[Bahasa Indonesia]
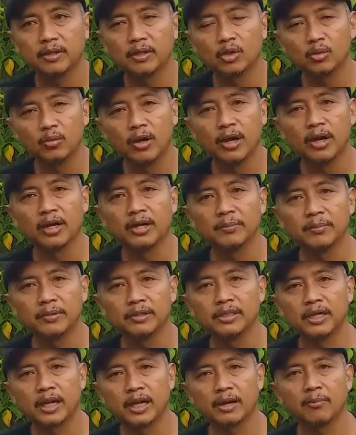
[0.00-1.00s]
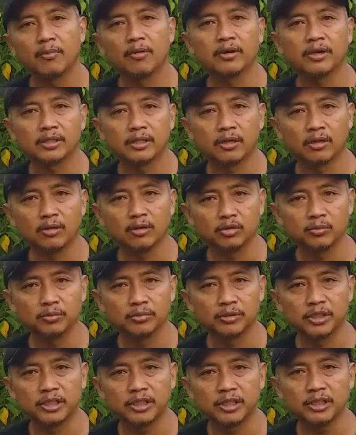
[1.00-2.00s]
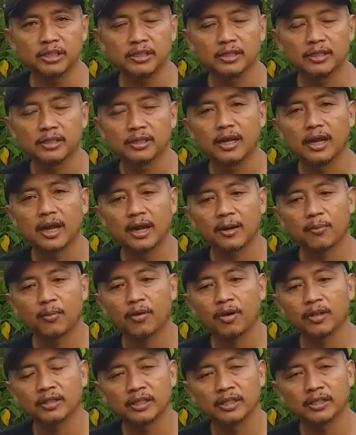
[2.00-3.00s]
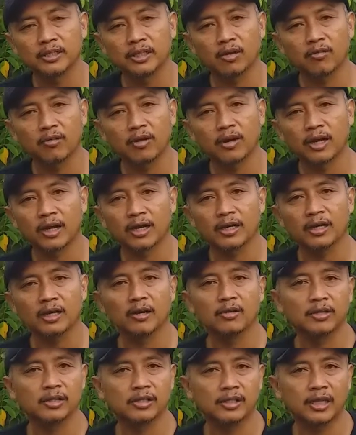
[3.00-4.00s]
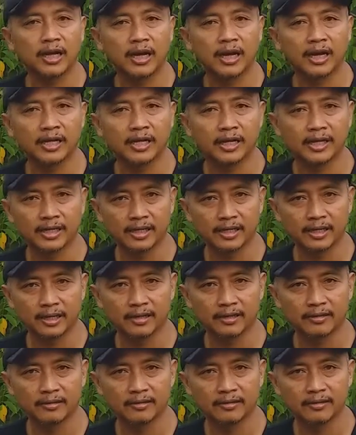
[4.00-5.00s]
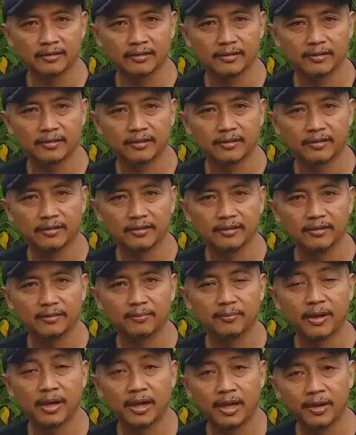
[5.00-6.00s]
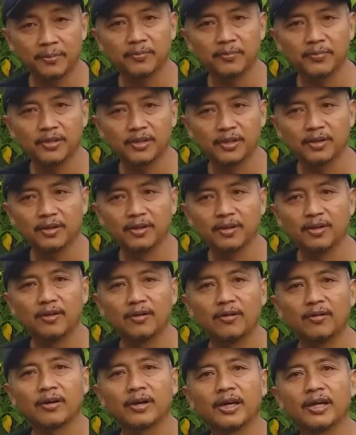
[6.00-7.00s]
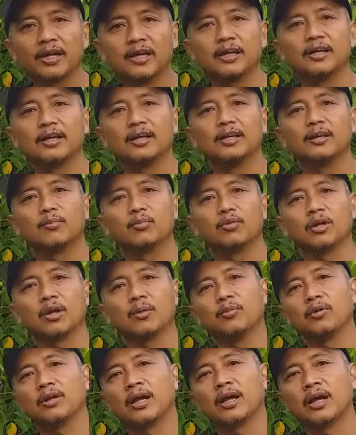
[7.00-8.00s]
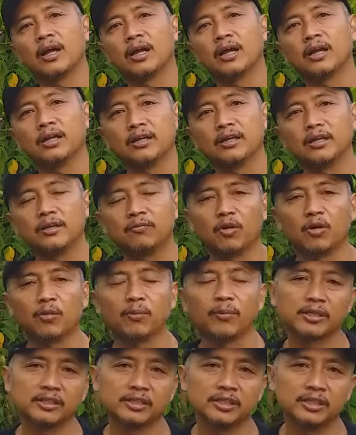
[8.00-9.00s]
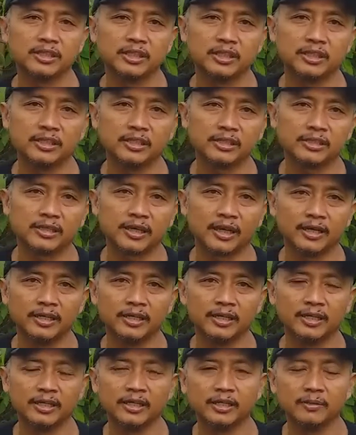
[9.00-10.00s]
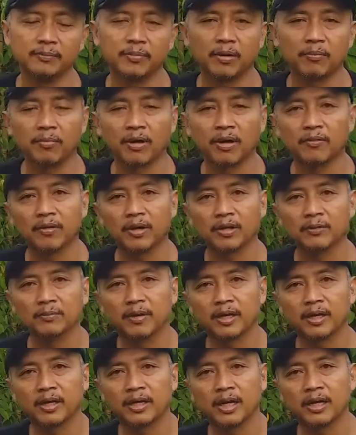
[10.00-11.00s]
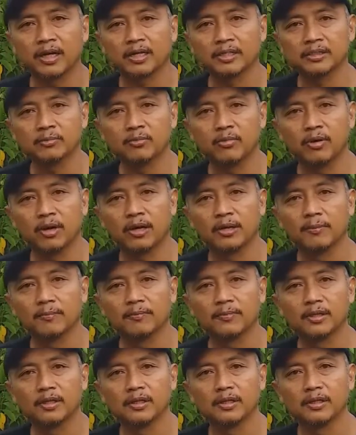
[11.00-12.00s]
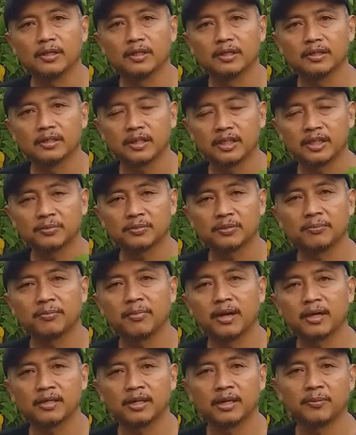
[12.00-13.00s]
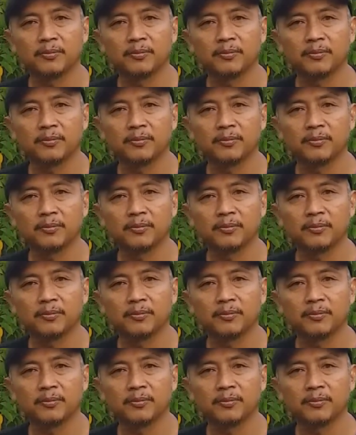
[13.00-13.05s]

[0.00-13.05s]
dua hari menjelang mau kita konsumsi alpukat kita keluarkan lalu kita angin-anginkan. Paham? Oke, mudah-mudahan informasi kali ini bermanfaat bagi Anda semua. Tetap semangat dalam